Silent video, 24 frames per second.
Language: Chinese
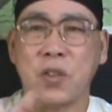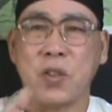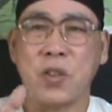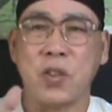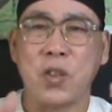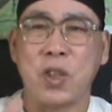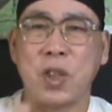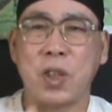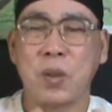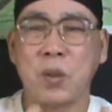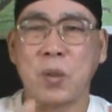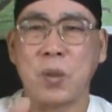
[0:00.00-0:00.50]

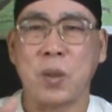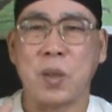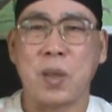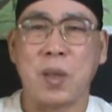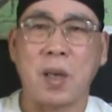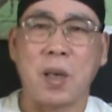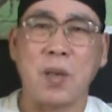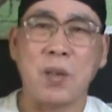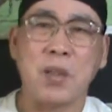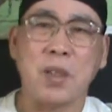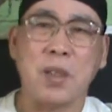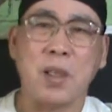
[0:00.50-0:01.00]
切磋了
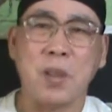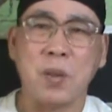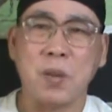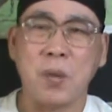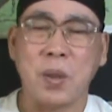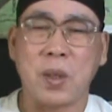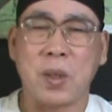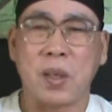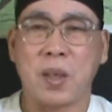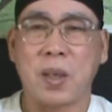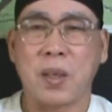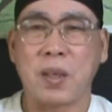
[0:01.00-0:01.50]
好几个
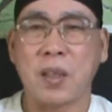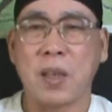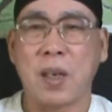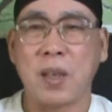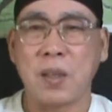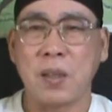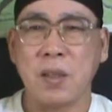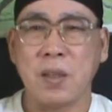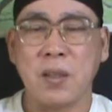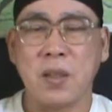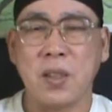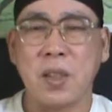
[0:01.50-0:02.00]
月哈，他
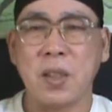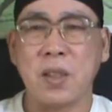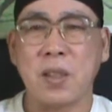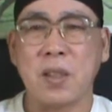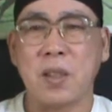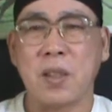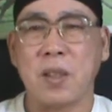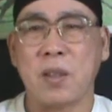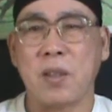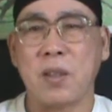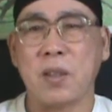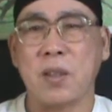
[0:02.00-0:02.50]
就坚
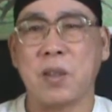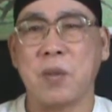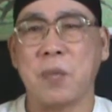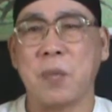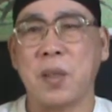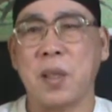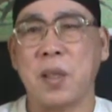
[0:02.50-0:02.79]
持要走，